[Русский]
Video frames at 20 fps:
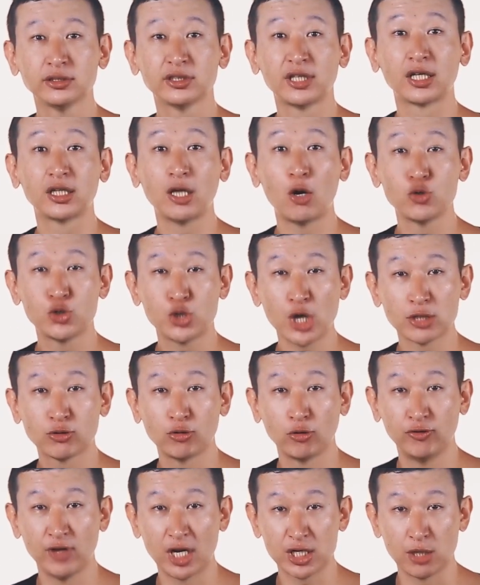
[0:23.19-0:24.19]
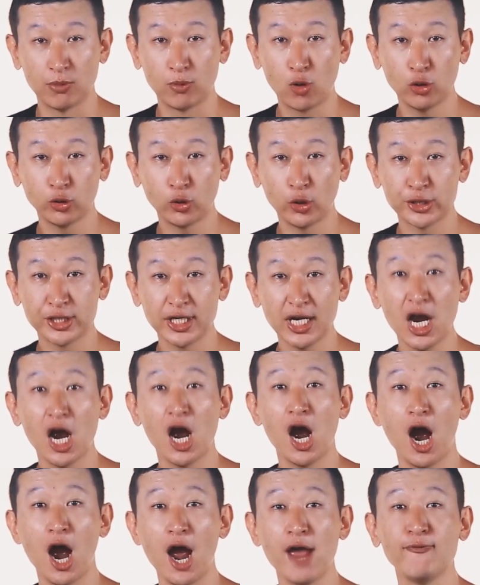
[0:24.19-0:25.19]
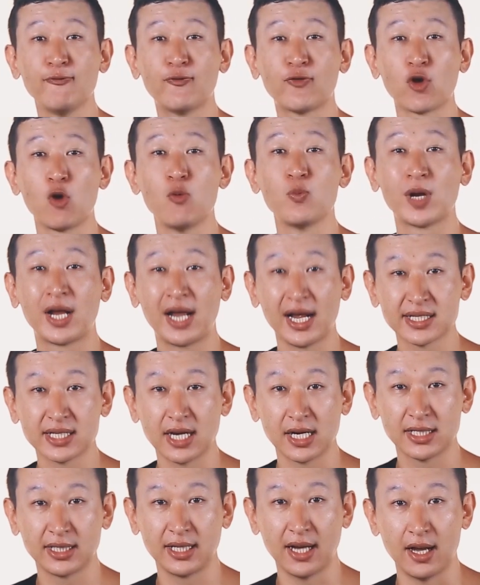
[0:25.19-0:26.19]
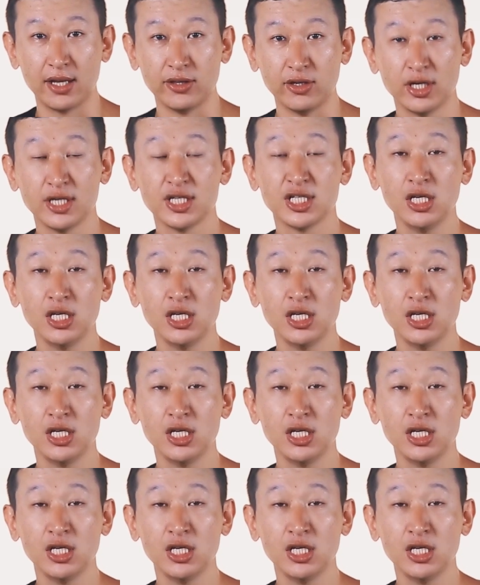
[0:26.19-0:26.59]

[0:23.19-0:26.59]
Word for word: Тогда участвуй в нашем конкурсе I'm from Kazakhstan.